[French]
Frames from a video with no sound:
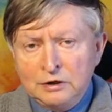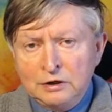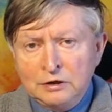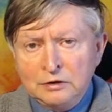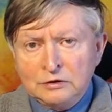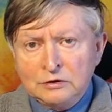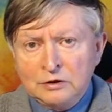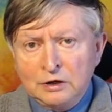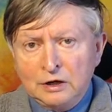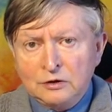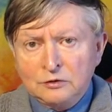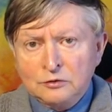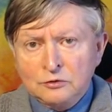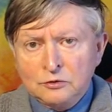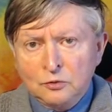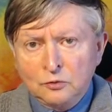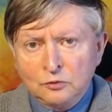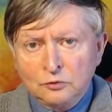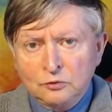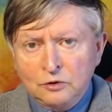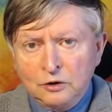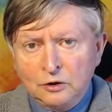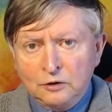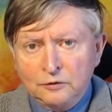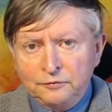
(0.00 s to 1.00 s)
c'est que son
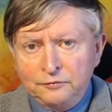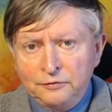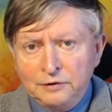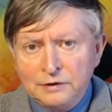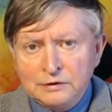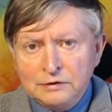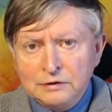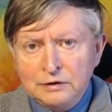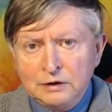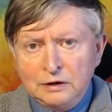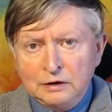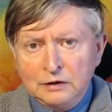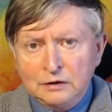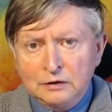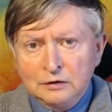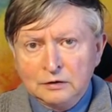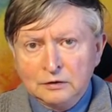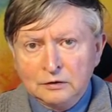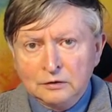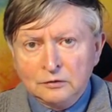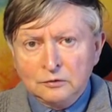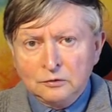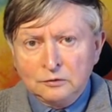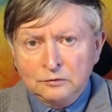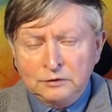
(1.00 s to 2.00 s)
corps physique
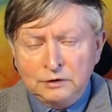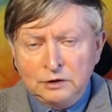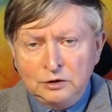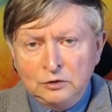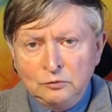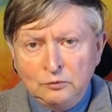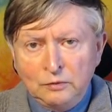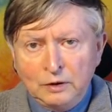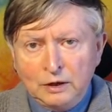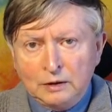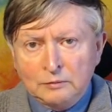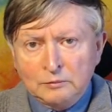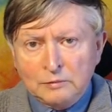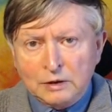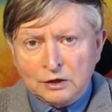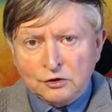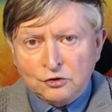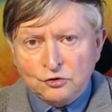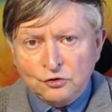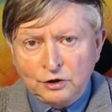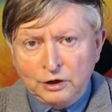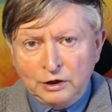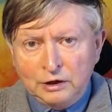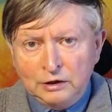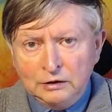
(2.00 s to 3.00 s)
continuait à
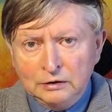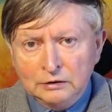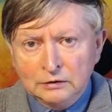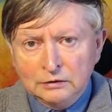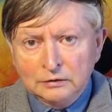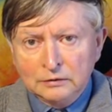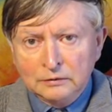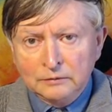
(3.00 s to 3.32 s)
marcher